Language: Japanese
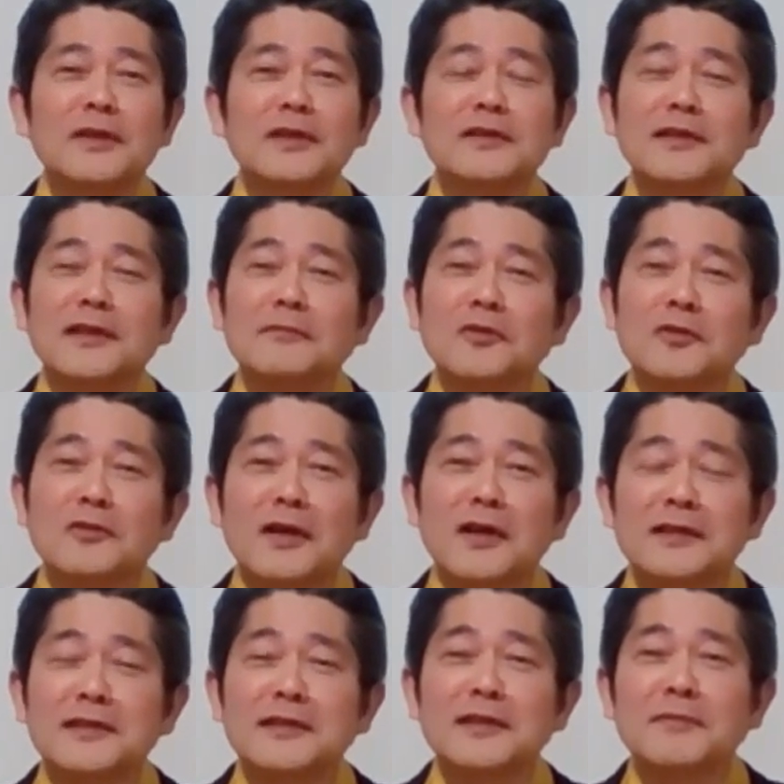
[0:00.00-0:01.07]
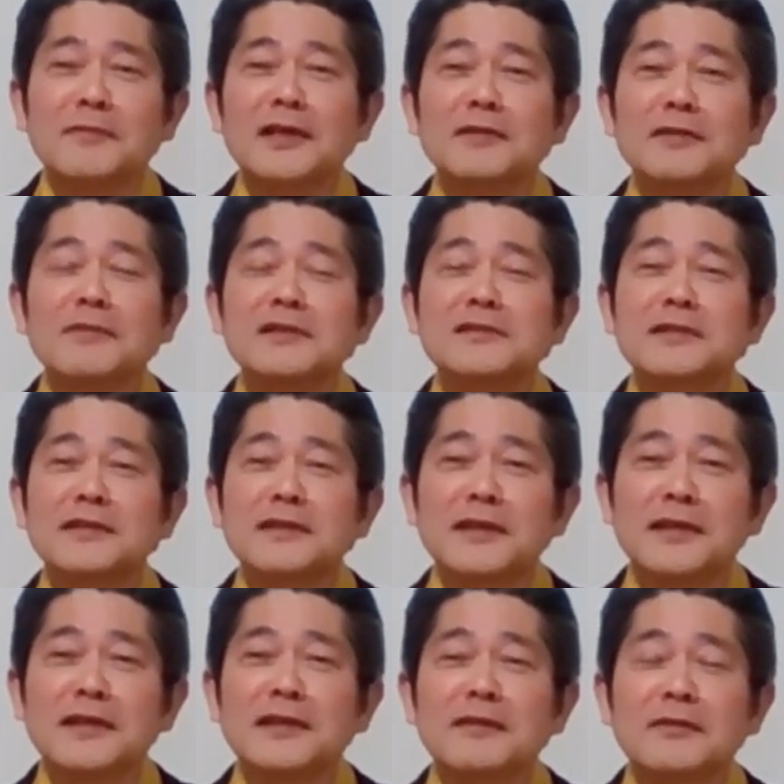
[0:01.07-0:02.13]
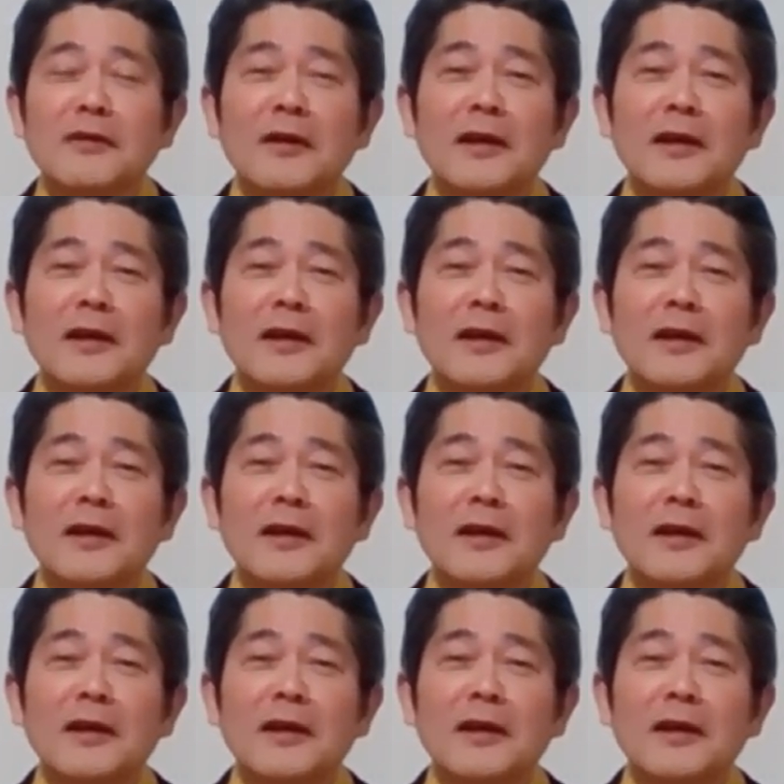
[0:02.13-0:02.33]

便利なものが出てまいりましてね、